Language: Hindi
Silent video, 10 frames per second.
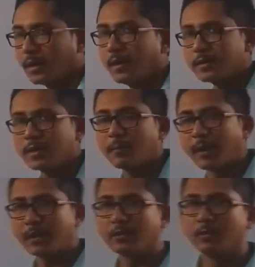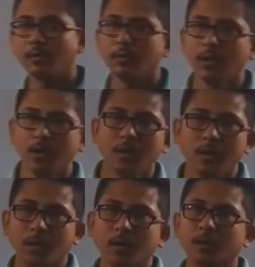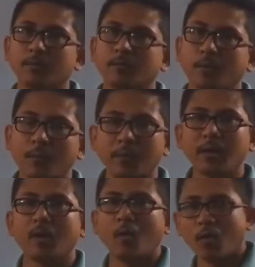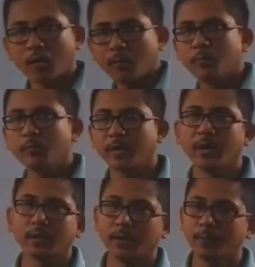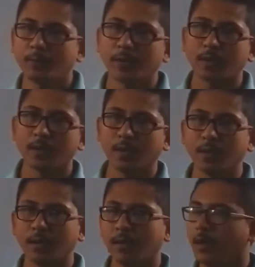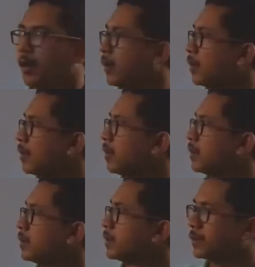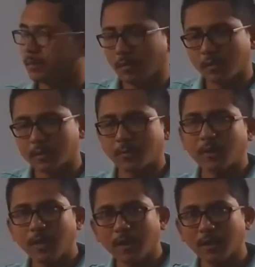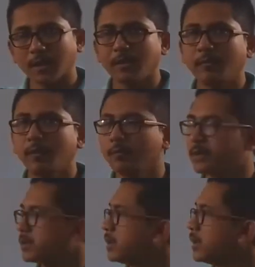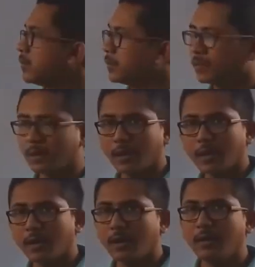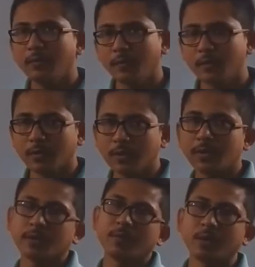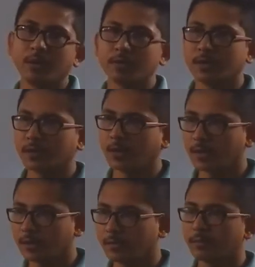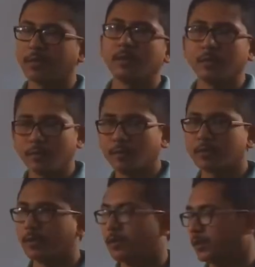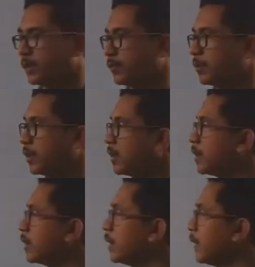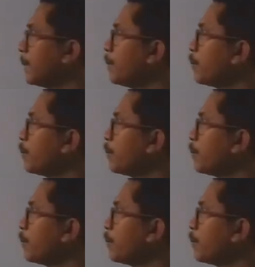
इससे पहले दो प्रॉपर्टी और प्रूफ किया था ठीक है और और सबके लिए अलग अलग वीडियो मैं इसलिए दे रहा हूँ क्योंकि ये इंडिविजुअल ही इतना बड़ा हो जाता है कि फिर मुश्किल हो जाता है अपलोड करना ठीक है